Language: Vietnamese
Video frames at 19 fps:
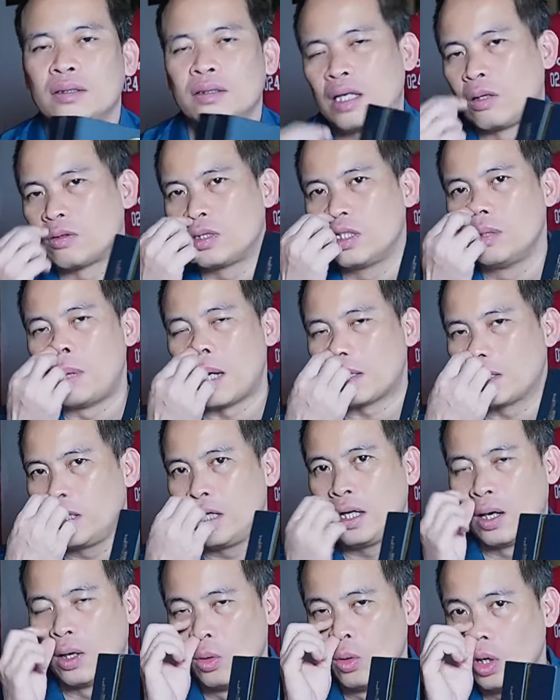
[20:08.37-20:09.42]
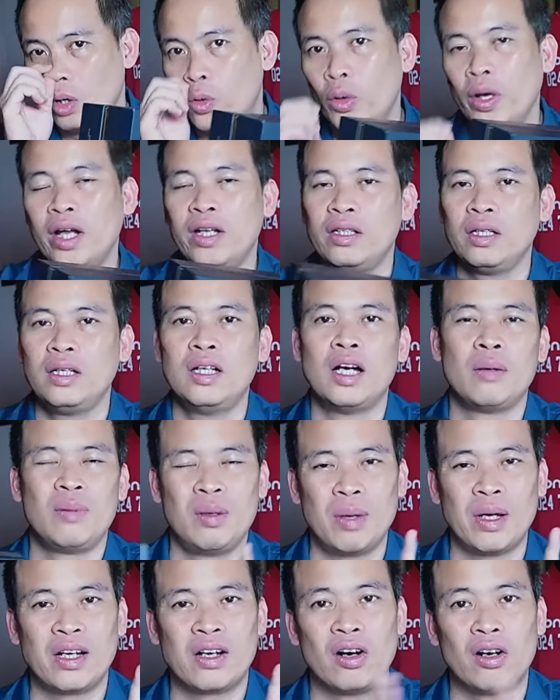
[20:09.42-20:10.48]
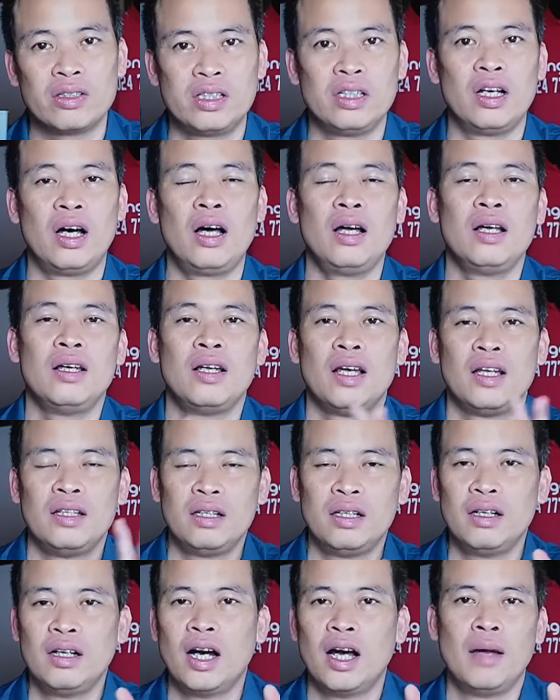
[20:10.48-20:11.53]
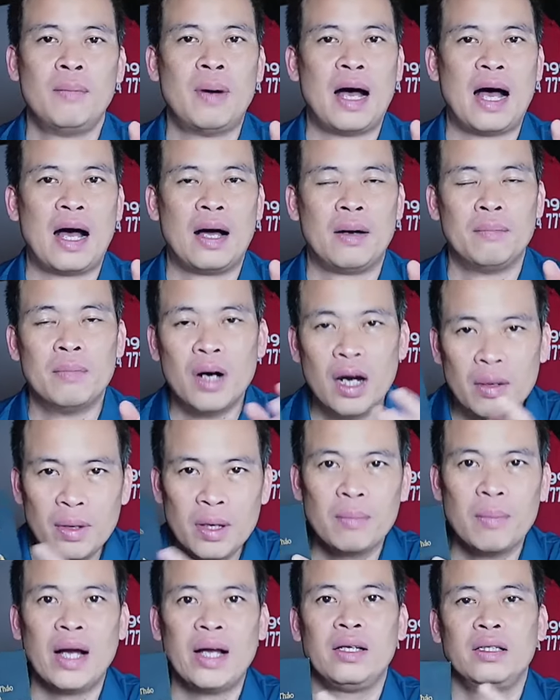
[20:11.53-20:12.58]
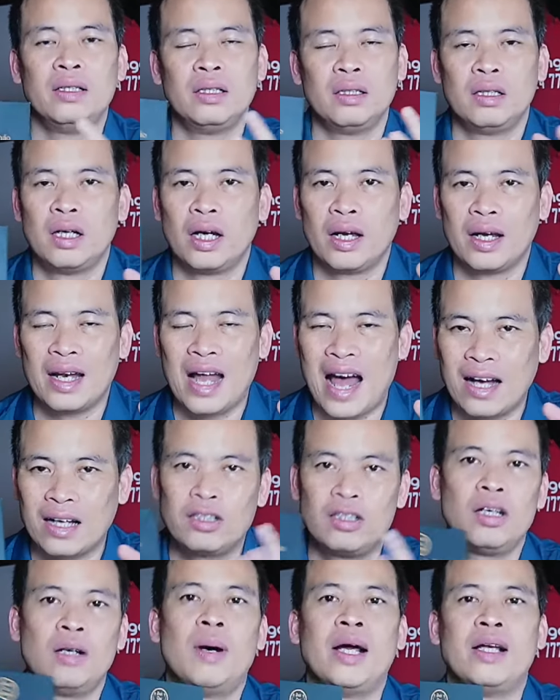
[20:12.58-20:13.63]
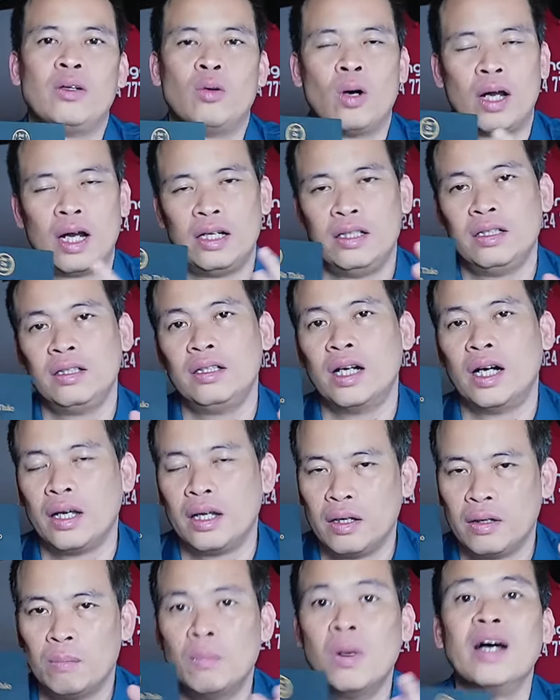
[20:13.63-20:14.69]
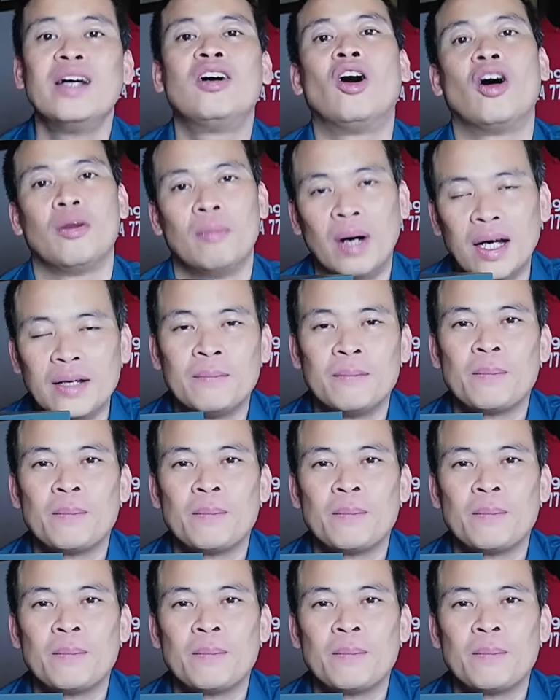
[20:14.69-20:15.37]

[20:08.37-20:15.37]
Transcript: giáo sư bác sĩ là luôn khuyên những người bị bệnh khó chữa những người mà mới bị bệnh những người đang chữa bệnh hoặc là những người mới khỏi bệnh